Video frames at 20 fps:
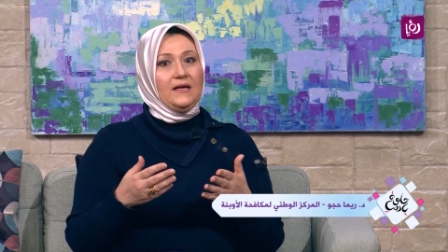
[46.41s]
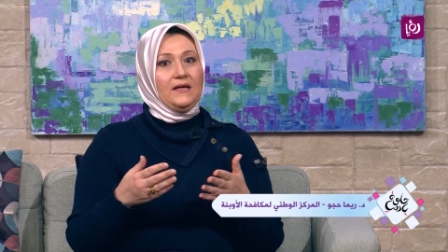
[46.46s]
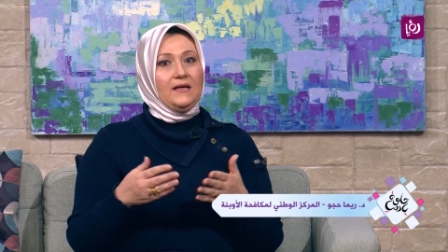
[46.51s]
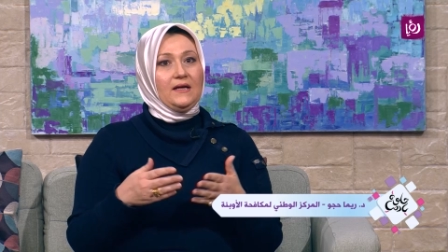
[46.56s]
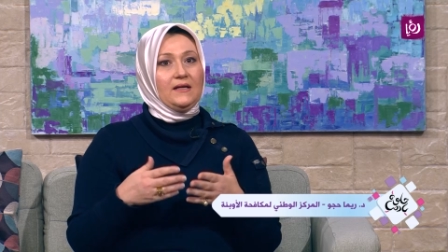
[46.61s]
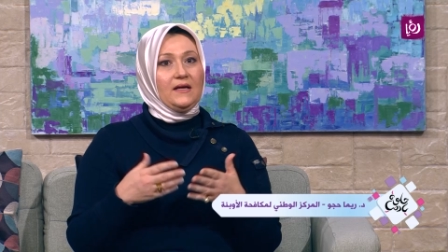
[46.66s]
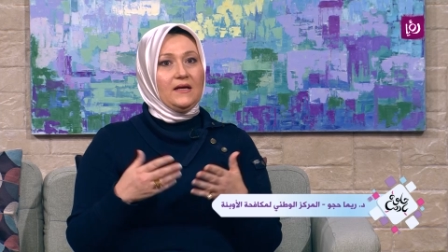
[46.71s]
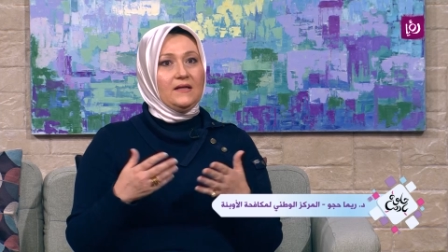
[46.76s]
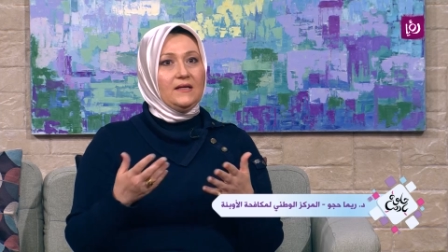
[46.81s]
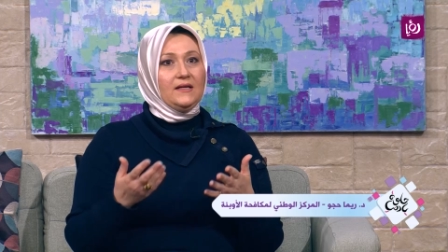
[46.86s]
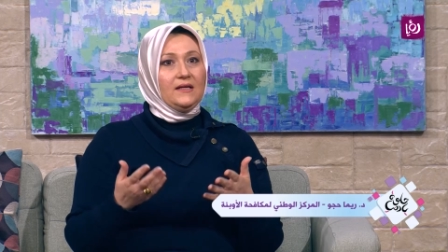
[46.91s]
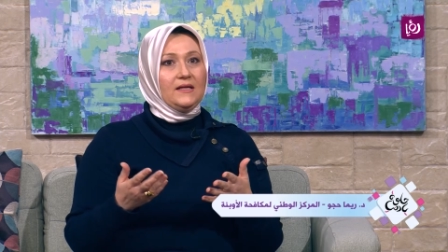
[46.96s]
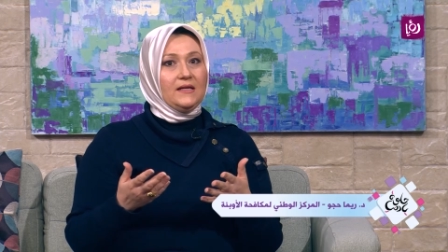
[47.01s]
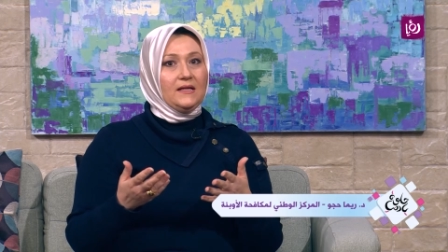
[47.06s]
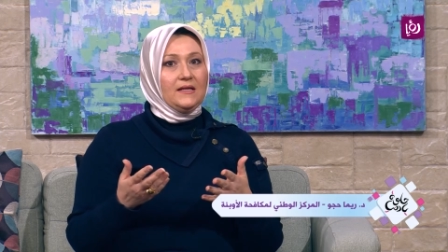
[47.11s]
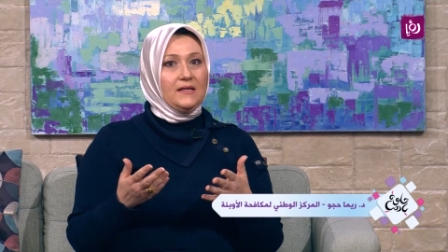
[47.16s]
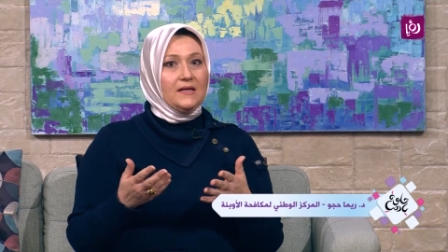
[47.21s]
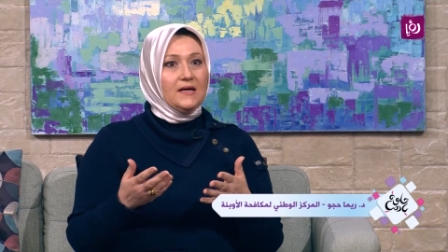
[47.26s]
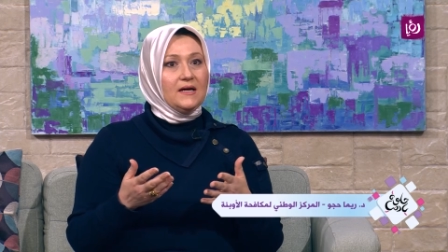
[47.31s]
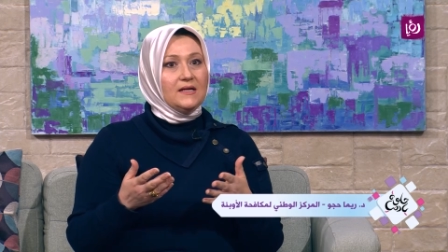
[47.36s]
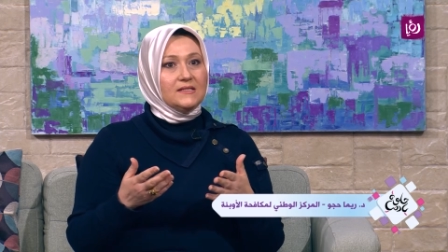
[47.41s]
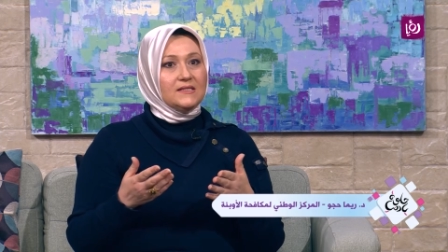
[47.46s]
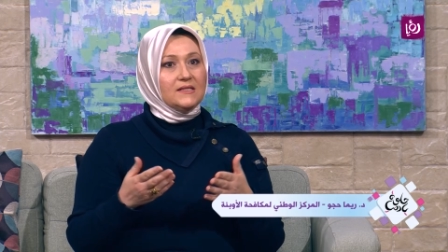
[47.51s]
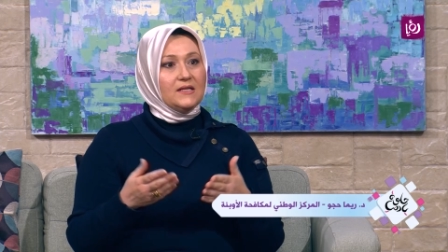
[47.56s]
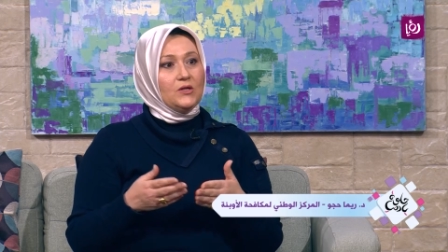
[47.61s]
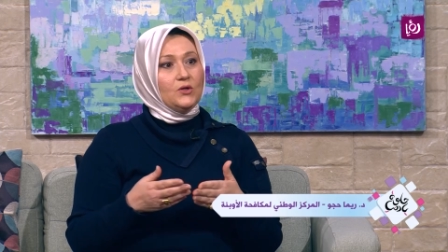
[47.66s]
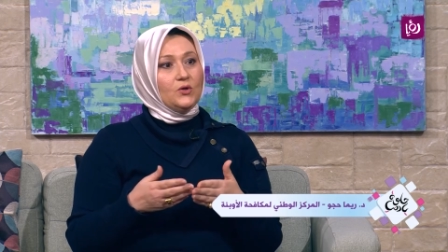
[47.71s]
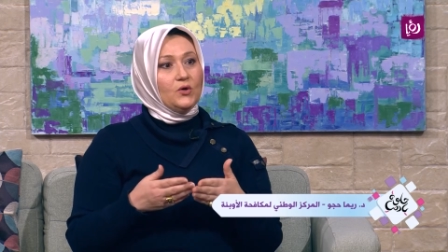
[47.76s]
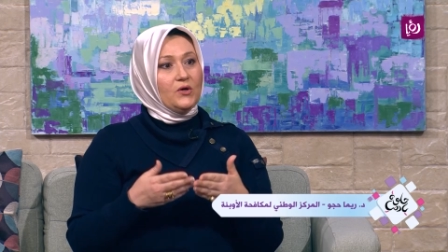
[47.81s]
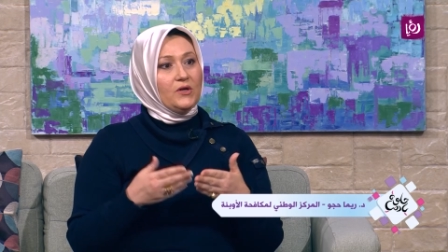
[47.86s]
يعني اذكر الناس
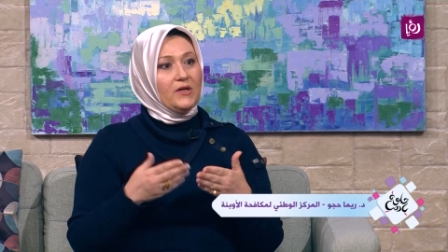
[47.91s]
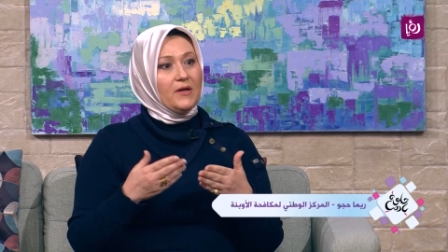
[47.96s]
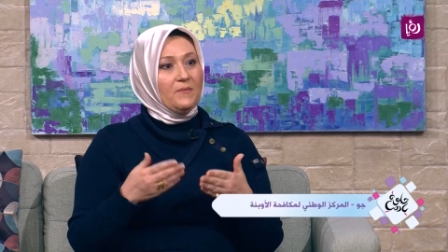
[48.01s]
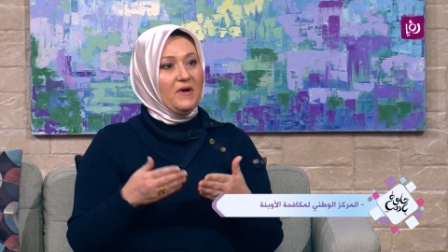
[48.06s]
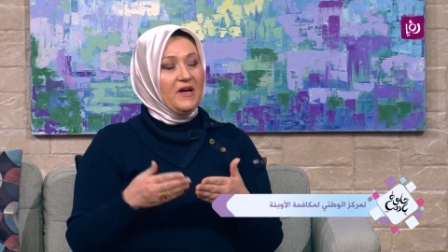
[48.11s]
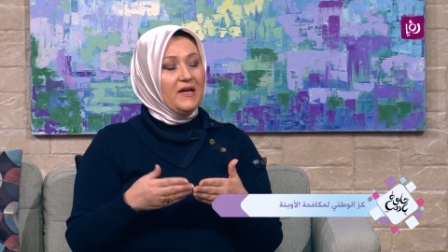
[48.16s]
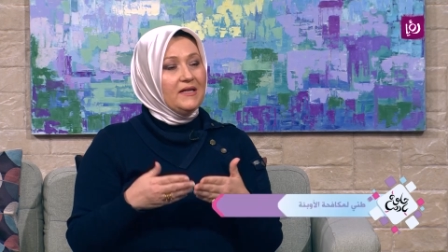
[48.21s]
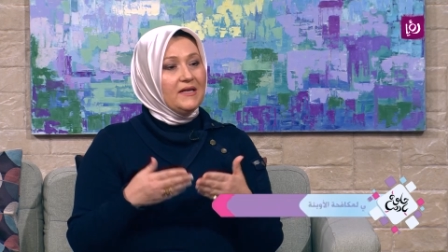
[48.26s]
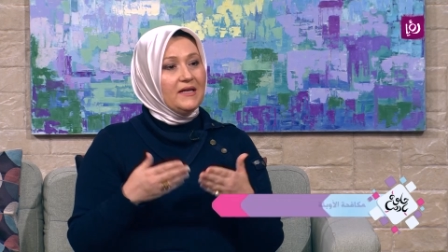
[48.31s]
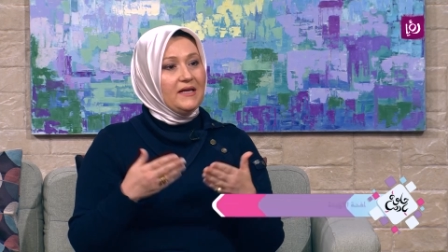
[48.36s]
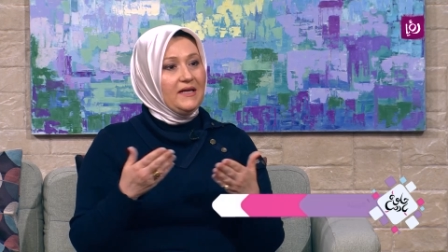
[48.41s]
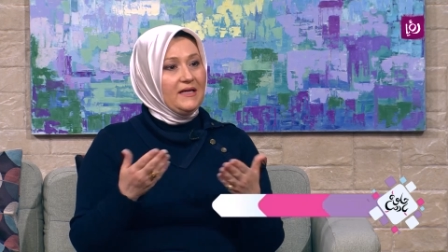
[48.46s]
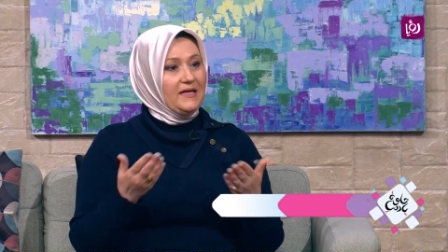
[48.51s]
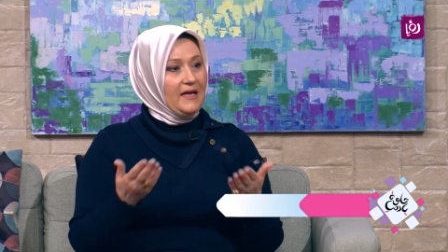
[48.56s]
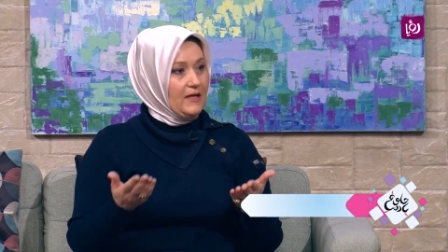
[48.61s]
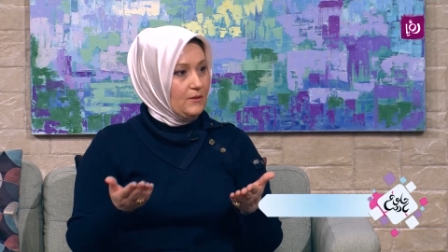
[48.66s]
انه لما احنا نحكي